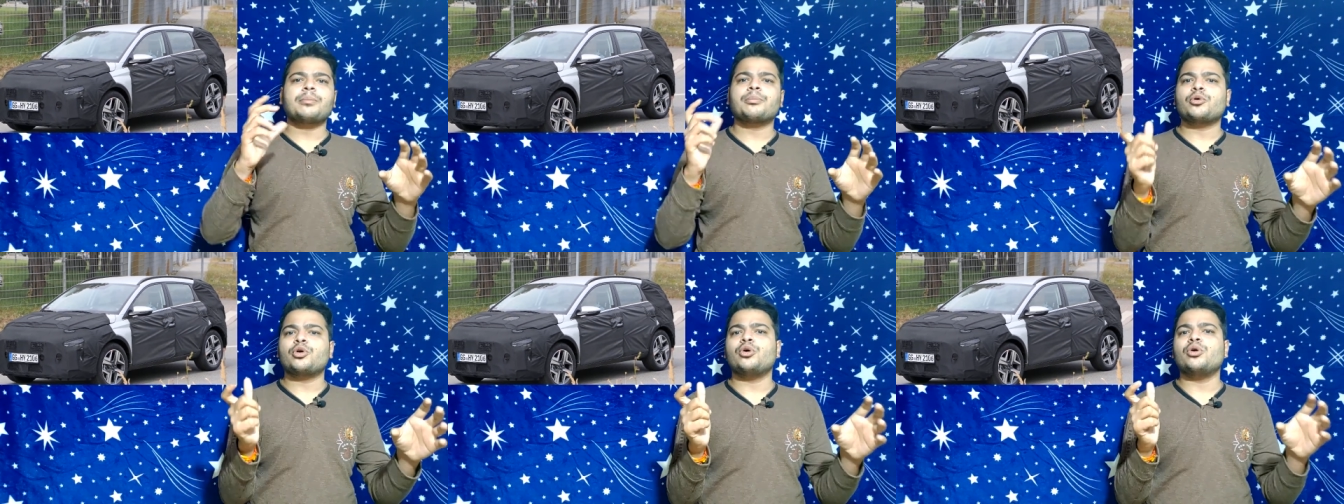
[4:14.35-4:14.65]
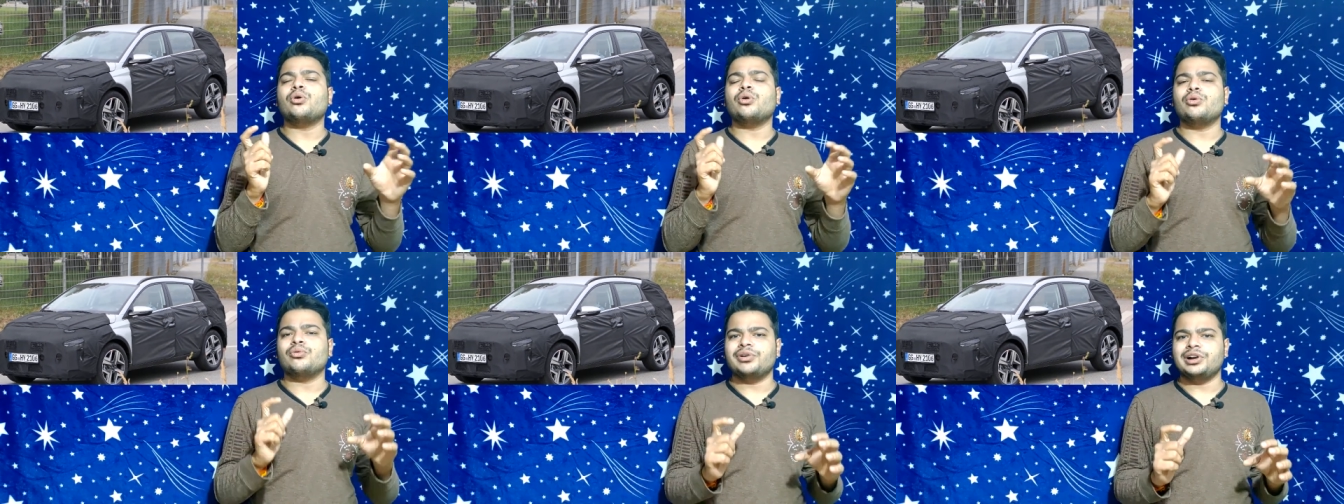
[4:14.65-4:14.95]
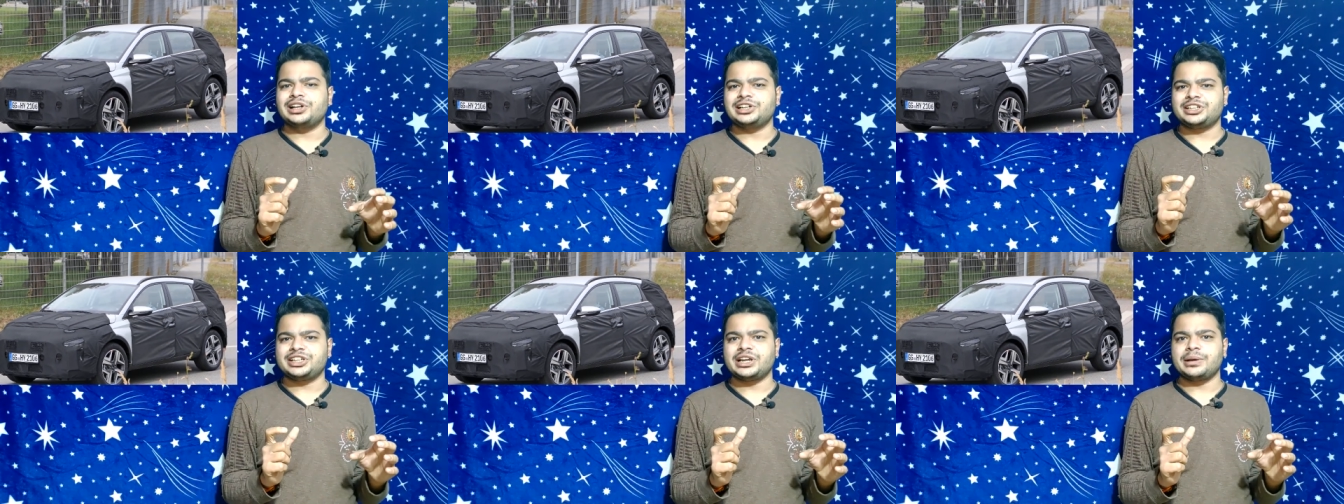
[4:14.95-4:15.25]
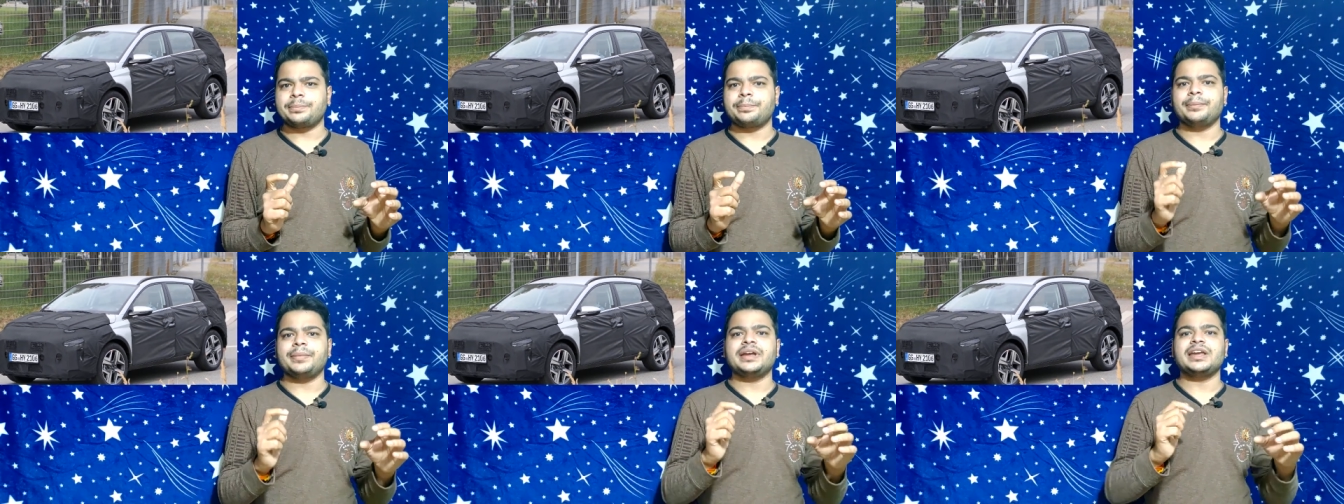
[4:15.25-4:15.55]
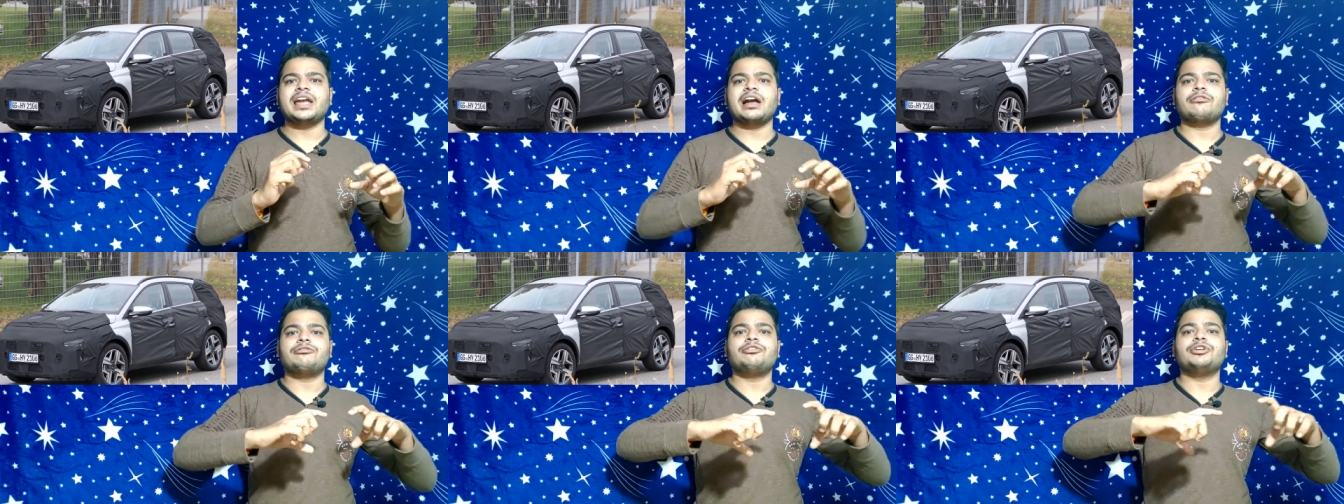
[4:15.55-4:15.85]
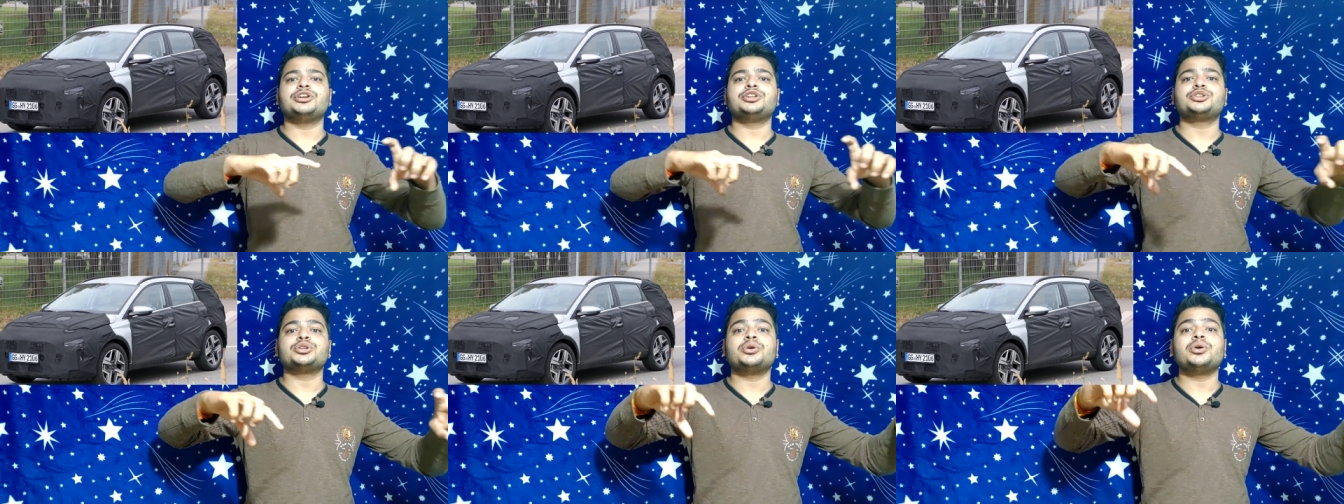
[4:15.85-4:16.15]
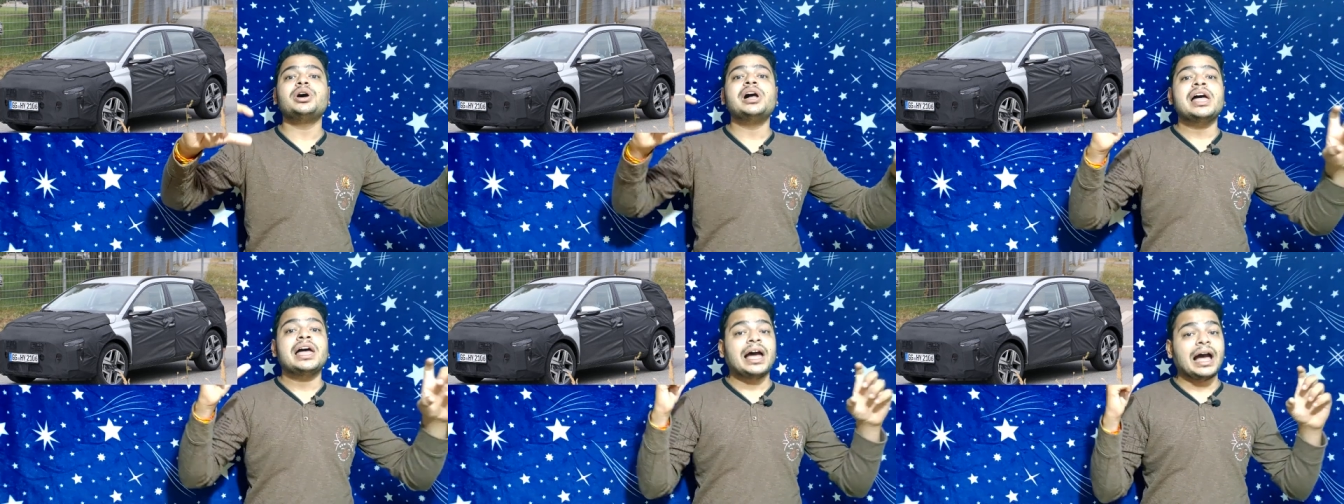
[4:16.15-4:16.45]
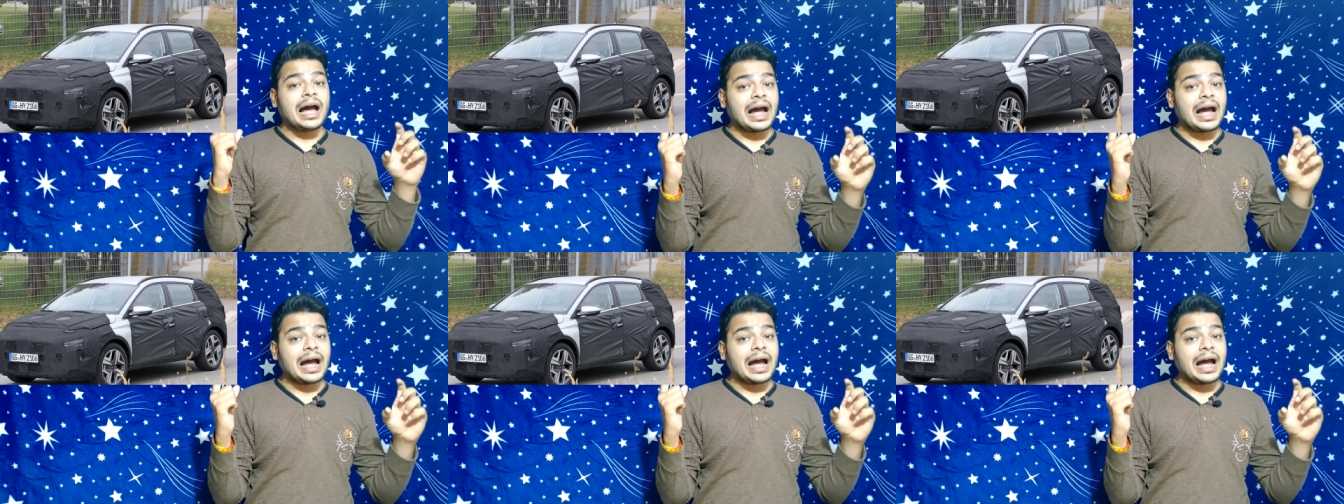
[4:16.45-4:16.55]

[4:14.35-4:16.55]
आपको ओवल शेप में या फिर जो